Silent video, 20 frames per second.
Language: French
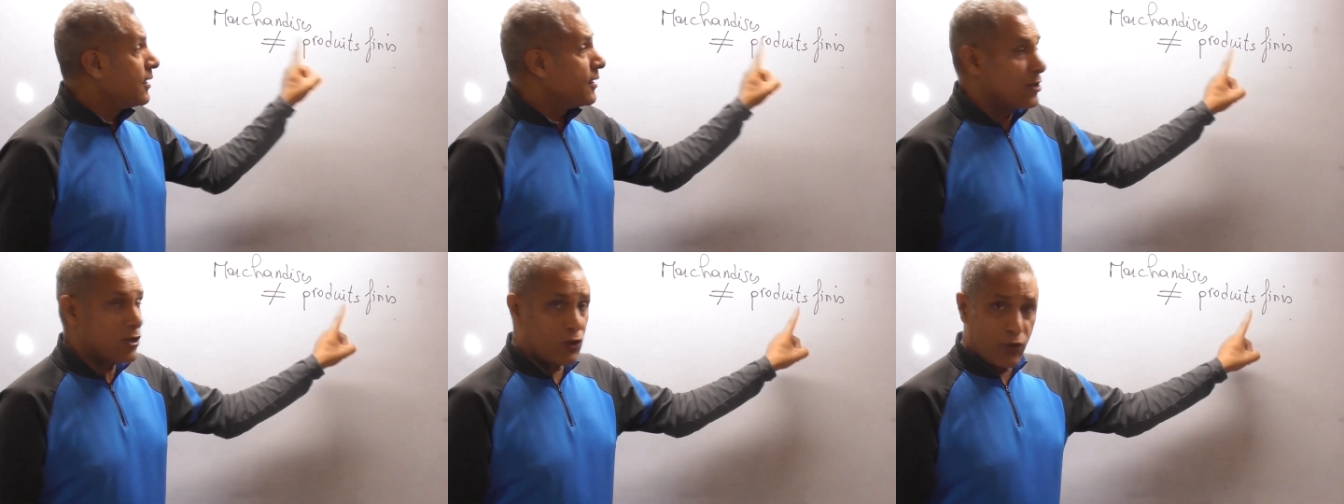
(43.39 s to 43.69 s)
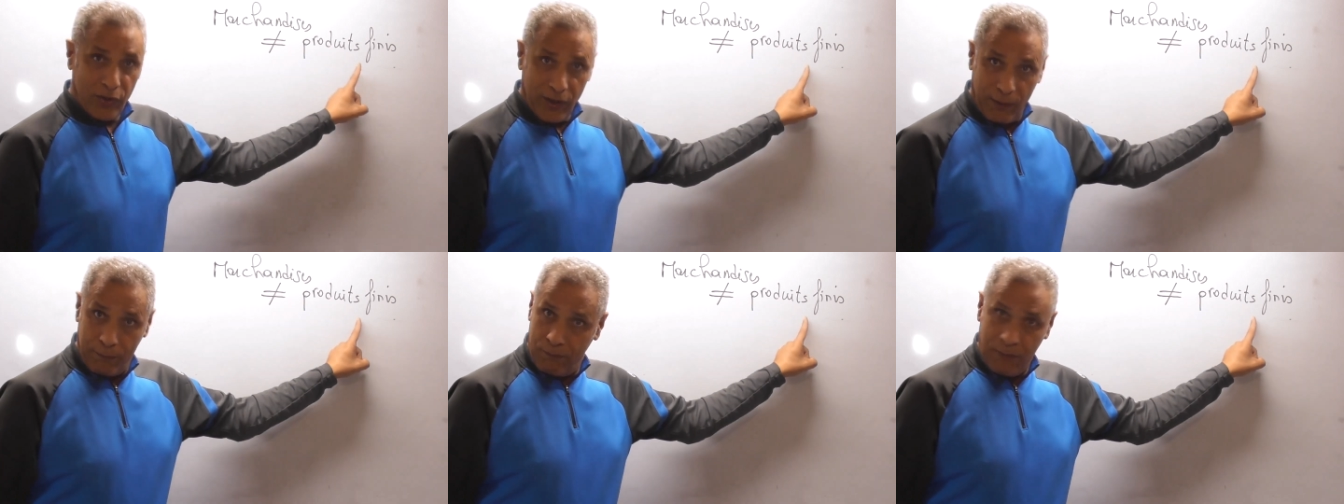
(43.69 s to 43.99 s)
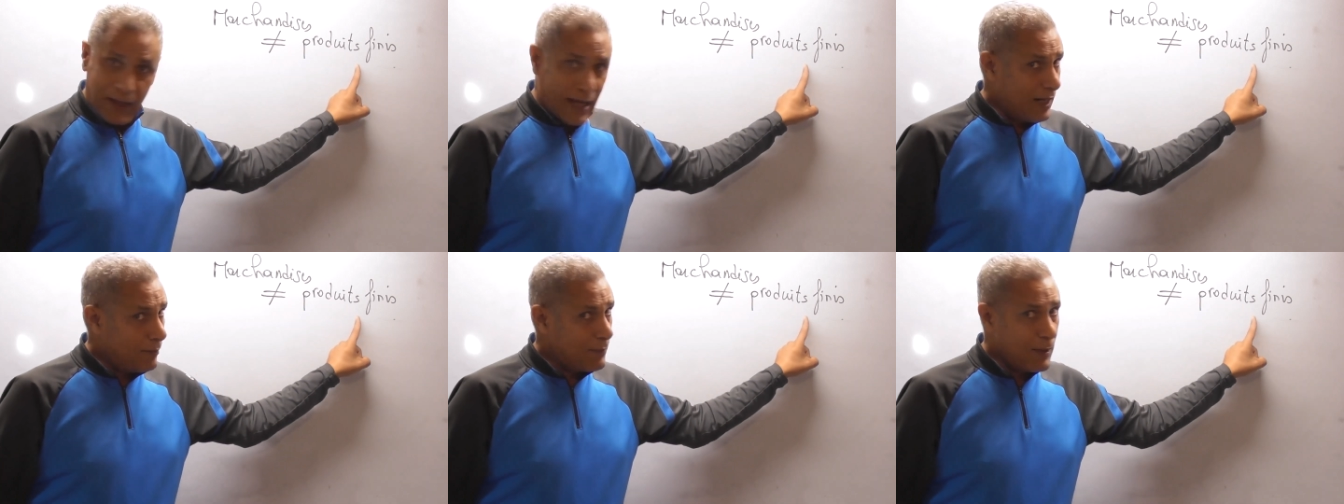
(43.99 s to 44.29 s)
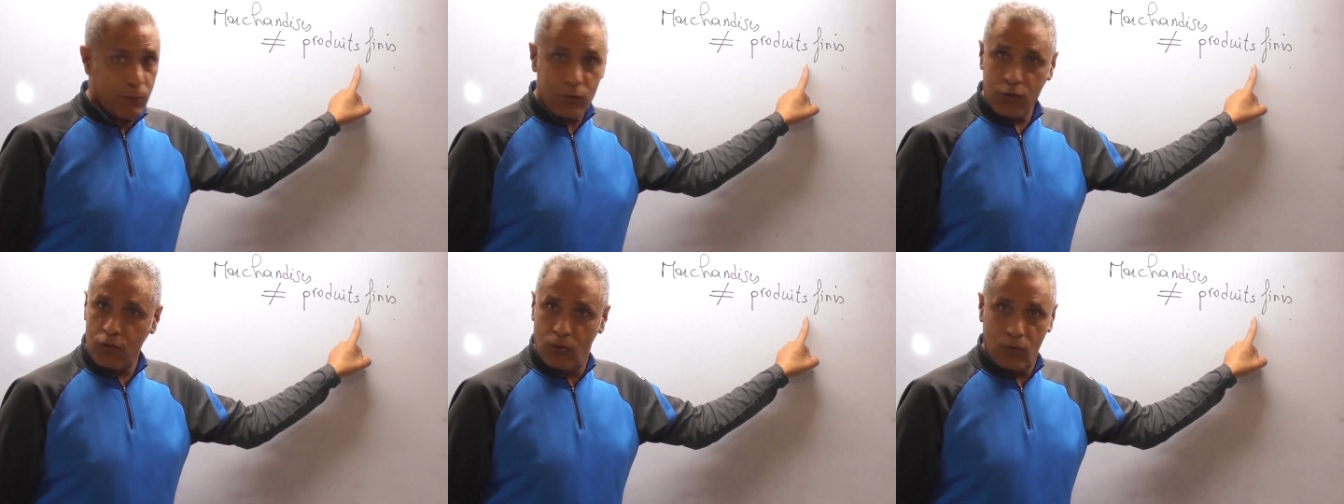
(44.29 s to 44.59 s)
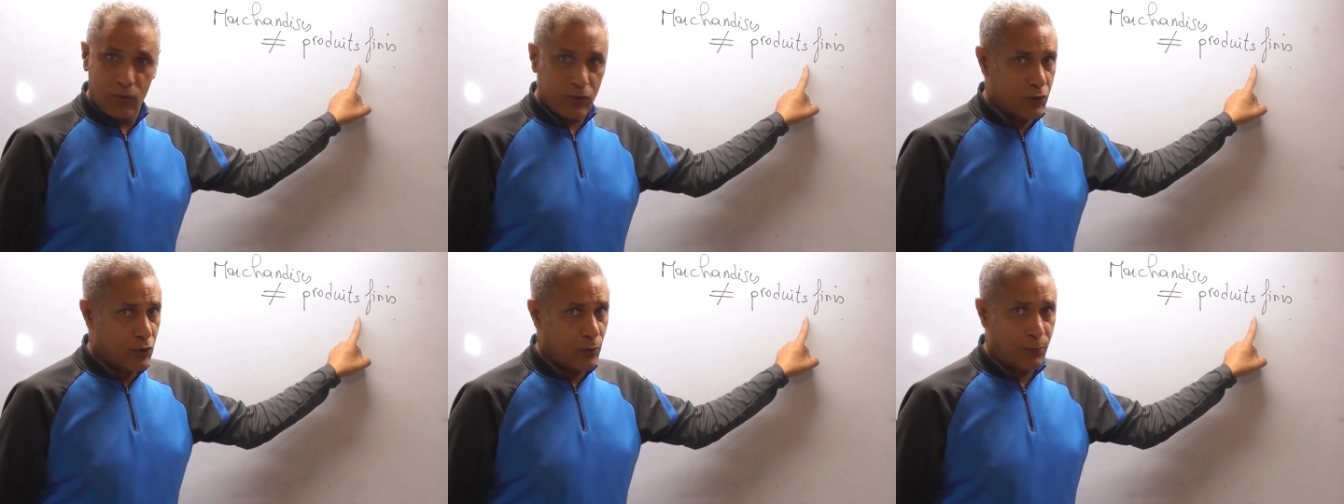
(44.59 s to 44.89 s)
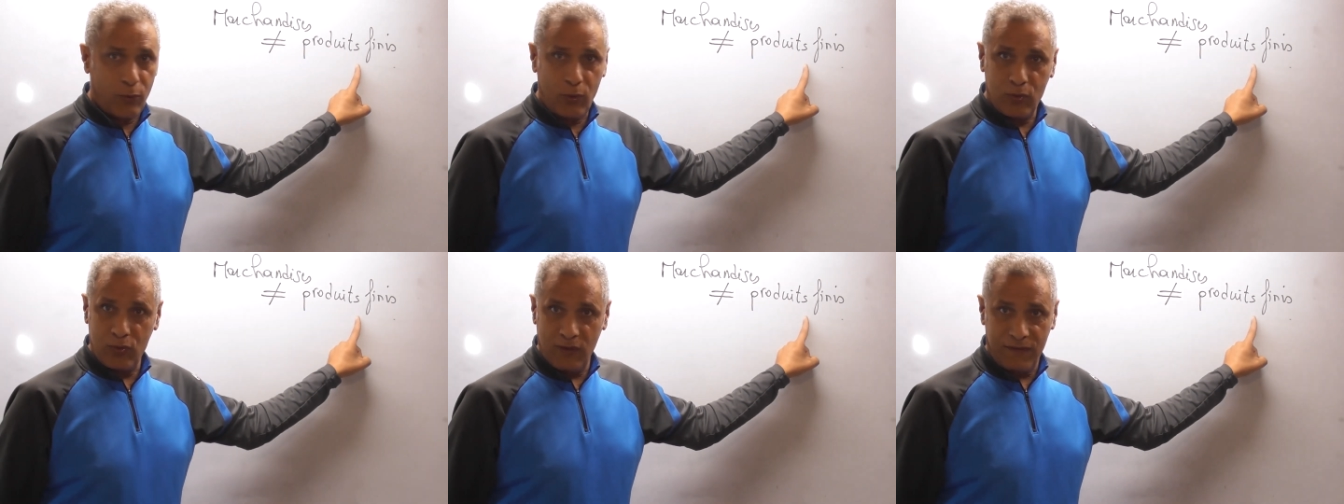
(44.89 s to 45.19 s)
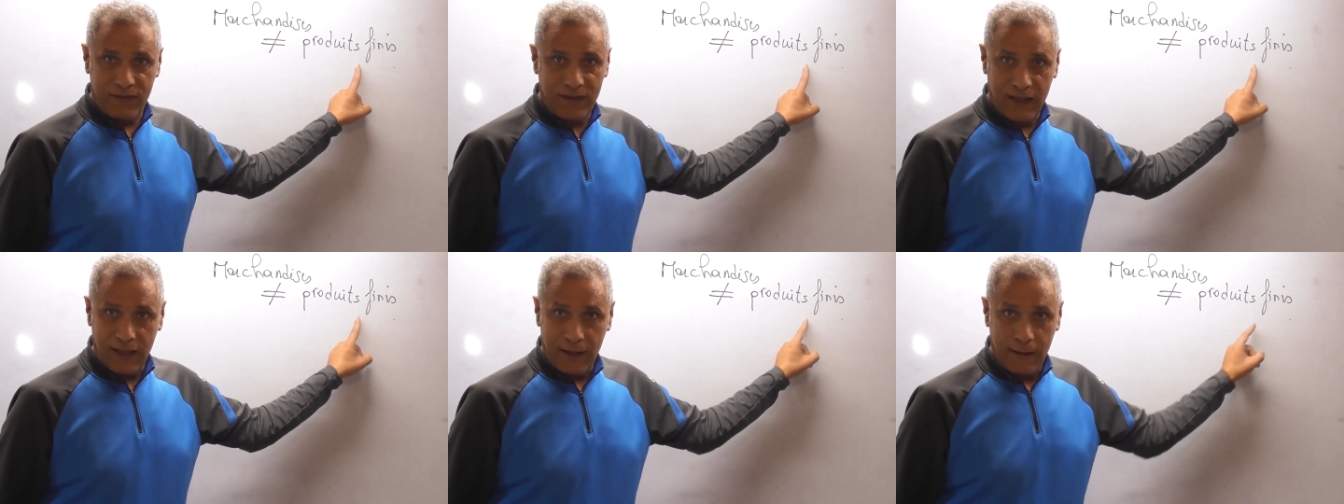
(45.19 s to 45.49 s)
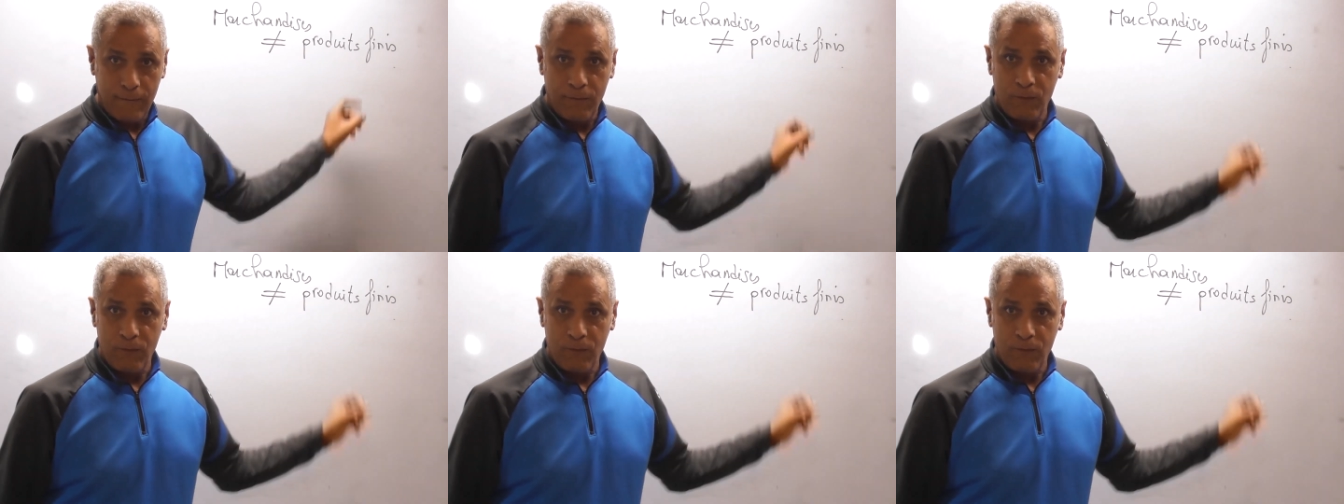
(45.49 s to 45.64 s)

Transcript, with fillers: ce n'est pas la même chose que produit fini.